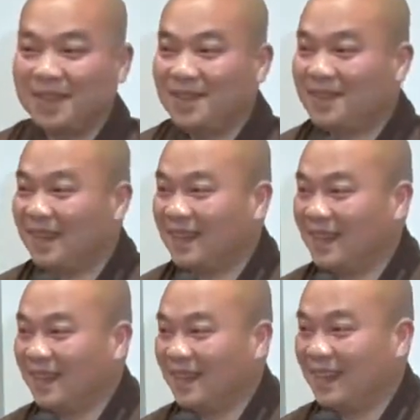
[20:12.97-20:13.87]
hiểu không này
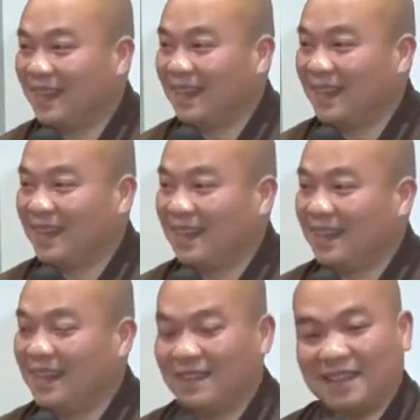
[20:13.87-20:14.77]

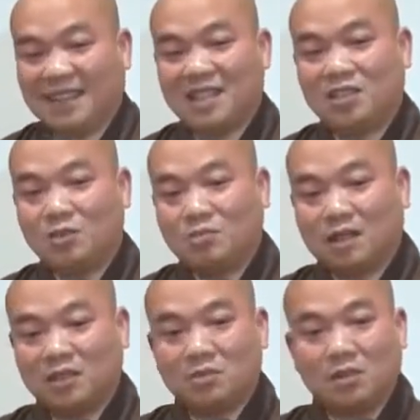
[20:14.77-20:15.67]
như vậy thì cái xúc
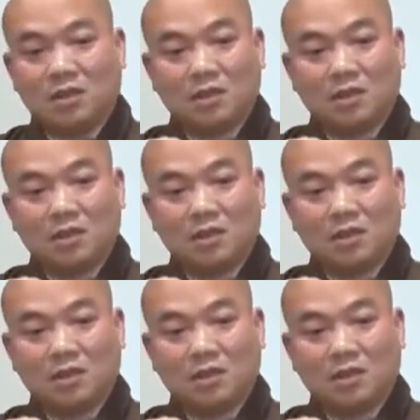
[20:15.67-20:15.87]
mà xúc